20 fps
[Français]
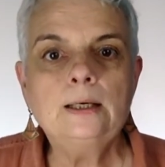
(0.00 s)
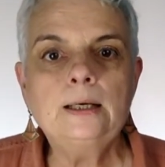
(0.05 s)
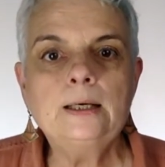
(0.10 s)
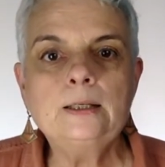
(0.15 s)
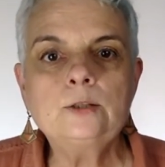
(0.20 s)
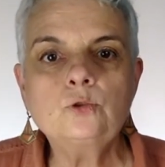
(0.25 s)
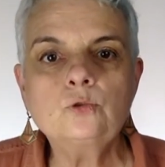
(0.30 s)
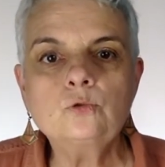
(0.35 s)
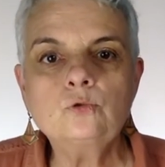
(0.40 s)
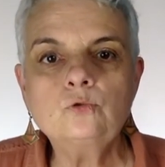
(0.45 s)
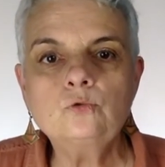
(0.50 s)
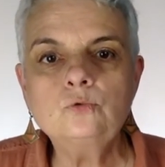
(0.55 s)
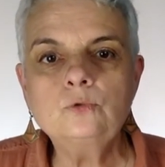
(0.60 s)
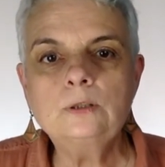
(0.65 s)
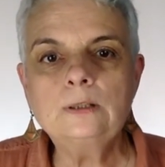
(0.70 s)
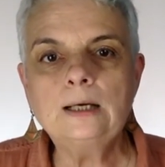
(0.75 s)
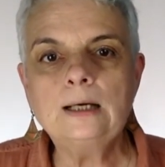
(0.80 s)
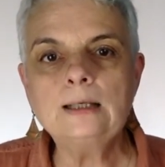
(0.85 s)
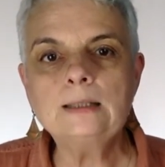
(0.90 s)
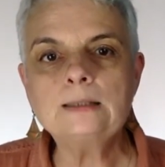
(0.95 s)
et surtout
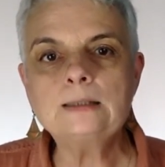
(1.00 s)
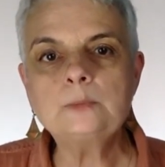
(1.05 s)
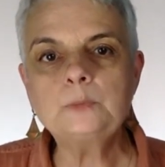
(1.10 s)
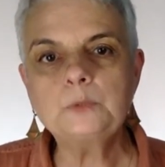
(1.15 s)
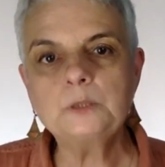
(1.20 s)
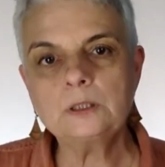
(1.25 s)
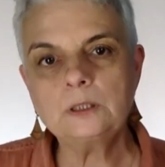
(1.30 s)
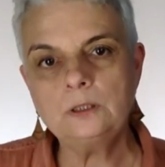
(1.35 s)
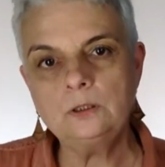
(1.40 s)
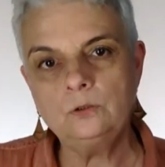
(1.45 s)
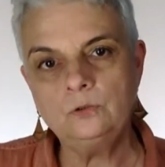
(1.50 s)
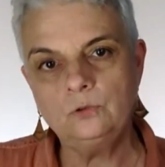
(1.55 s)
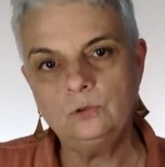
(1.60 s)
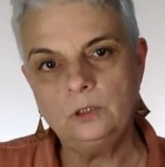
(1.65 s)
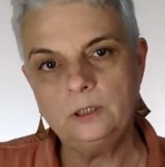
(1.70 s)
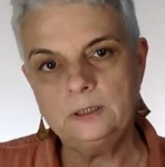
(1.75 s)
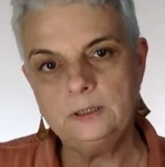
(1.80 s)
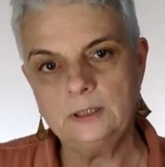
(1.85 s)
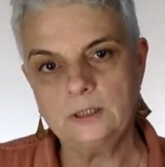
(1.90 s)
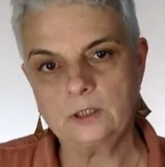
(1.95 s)
d'inspirer de
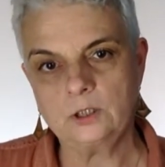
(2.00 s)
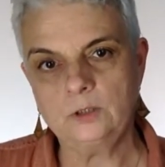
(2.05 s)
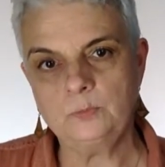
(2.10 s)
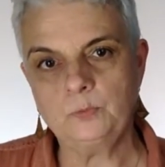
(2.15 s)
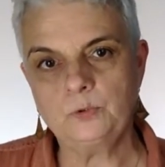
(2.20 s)
l'énergie